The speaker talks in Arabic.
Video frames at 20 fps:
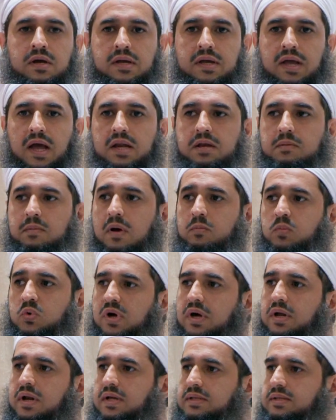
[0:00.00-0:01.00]
يعني ما
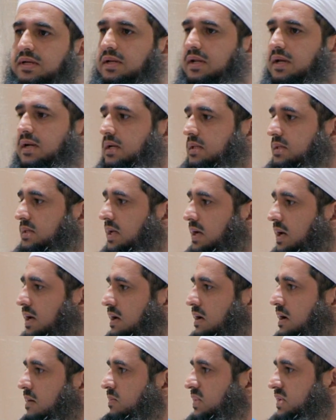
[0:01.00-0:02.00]
مجرد أنك أنت
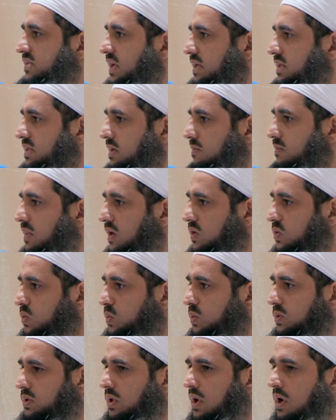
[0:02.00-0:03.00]
مسكت
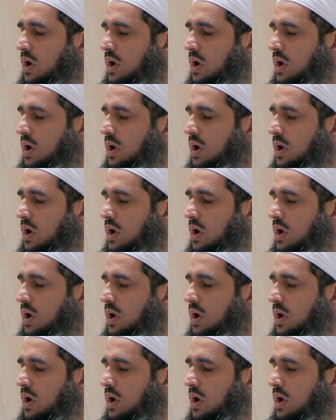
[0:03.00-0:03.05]
المخطوط